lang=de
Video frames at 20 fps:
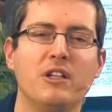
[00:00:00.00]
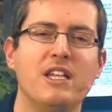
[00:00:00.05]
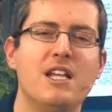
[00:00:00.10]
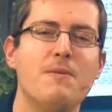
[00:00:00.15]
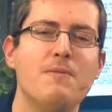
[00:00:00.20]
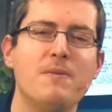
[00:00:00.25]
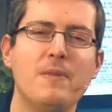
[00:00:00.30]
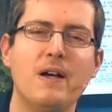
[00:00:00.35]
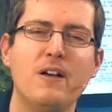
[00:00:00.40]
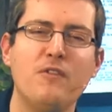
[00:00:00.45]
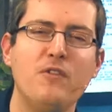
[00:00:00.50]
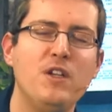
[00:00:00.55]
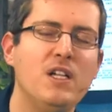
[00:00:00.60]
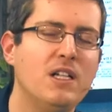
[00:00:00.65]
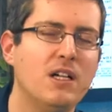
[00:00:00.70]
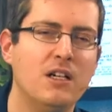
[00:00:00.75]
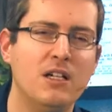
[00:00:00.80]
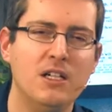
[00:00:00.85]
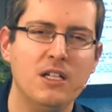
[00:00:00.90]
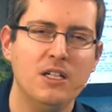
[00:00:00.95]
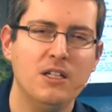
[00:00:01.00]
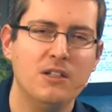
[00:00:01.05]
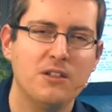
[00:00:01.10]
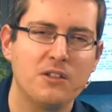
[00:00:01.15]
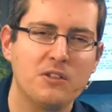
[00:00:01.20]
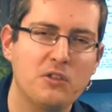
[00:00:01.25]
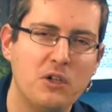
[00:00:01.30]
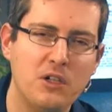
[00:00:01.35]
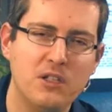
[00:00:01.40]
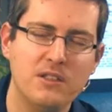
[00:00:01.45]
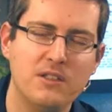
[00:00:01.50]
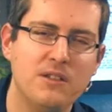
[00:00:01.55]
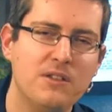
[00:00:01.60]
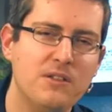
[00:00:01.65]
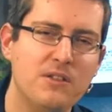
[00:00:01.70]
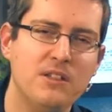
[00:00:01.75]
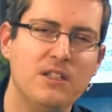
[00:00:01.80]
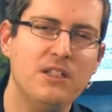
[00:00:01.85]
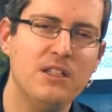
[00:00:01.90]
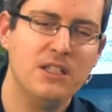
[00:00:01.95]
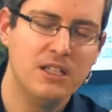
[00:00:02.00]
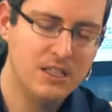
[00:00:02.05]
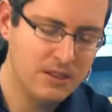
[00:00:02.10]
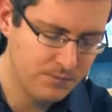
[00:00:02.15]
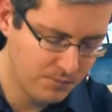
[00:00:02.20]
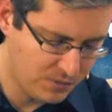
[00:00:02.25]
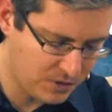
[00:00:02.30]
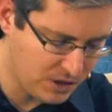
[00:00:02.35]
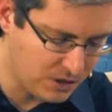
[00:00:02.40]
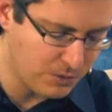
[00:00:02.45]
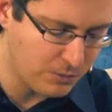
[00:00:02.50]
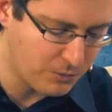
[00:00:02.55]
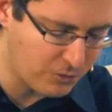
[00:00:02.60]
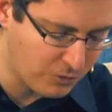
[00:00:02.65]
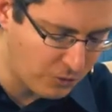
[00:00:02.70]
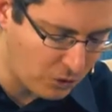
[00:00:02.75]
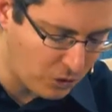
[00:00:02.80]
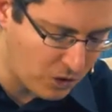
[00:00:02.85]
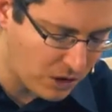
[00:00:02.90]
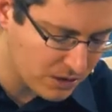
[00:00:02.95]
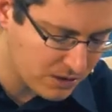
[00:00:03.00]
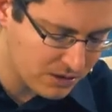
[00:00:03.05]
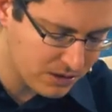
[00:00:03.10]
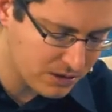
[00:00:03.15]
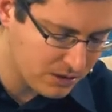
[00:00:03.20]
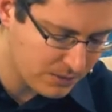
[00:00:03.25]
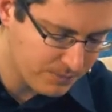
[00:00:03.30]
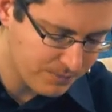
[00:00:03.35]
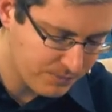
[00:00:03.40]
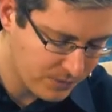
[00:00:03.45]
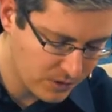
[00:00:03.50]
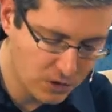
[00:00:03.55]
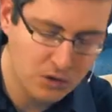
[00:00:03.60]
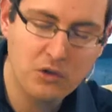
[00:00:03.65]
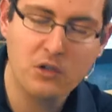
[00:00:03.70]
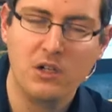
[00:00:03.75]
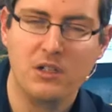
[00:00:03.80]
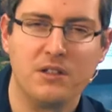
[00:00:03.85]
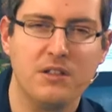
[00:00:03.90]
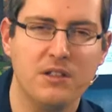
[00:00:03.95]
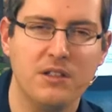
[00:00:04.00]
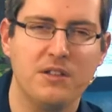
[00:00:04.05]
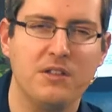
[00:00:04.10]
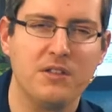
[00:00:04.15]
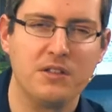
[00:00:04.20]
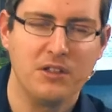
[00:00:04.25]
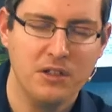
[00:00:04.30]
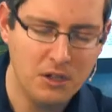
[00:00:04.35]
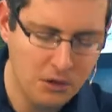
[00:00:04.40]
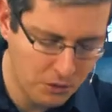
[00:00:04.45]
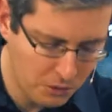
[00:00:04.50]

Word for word: Immer wieder sollten sie die Worte Gottes